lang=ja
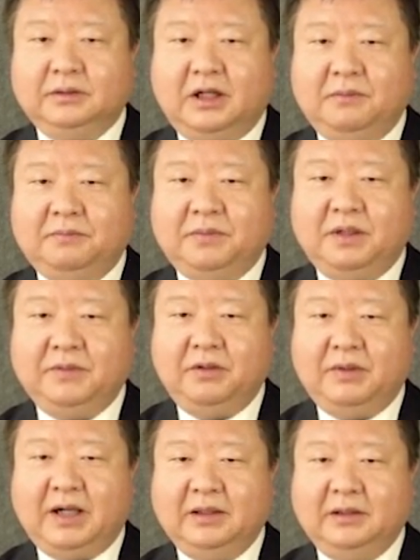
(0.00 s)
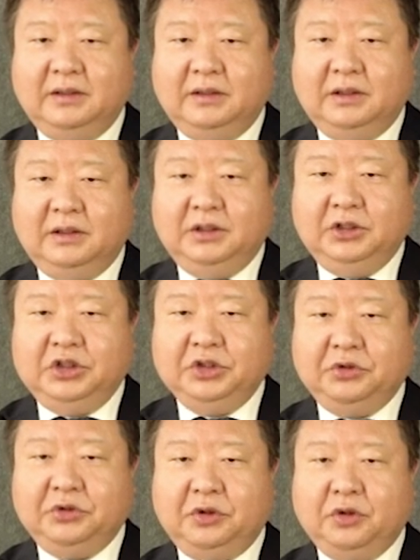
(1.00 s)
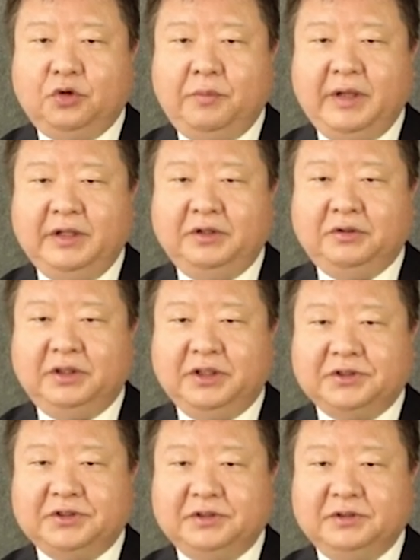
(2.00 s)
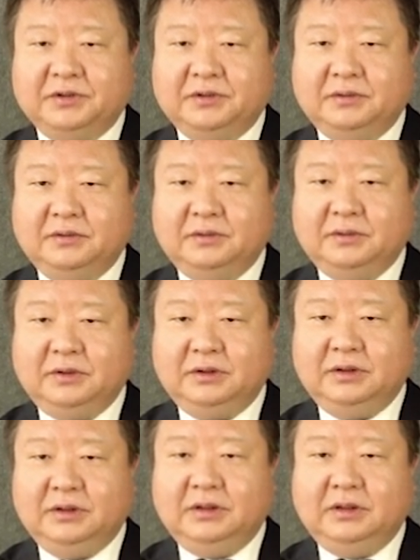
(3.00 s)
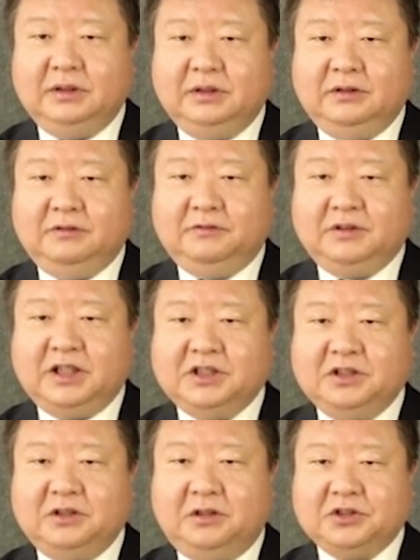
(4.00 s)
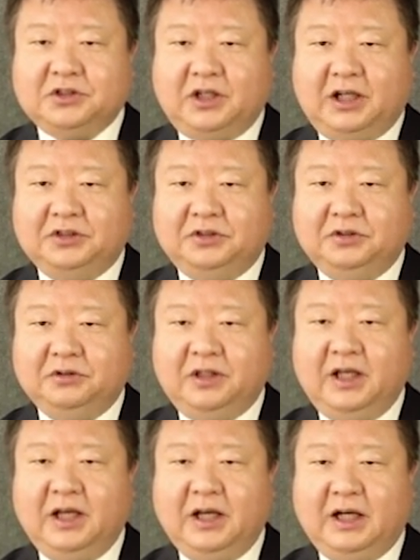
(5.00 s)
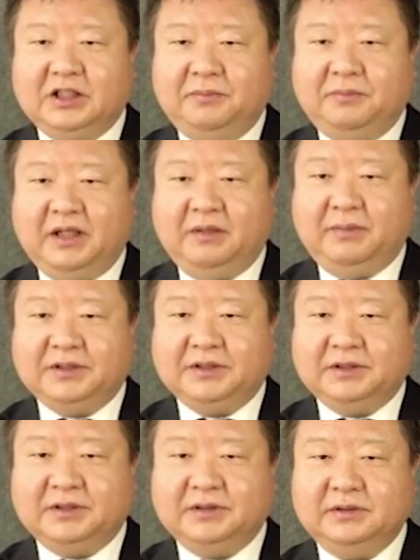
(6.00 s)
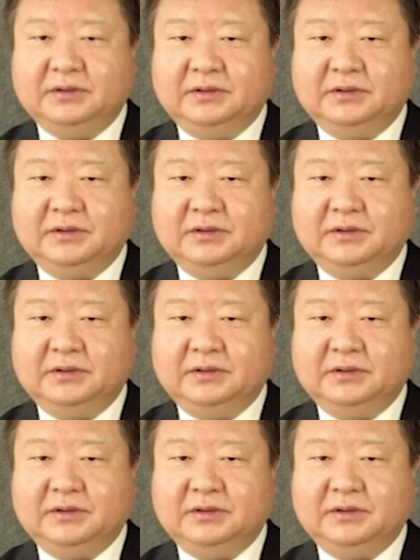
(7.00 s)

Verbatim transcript: 3番目は一行コメントです。二つのスラッシュで始まります。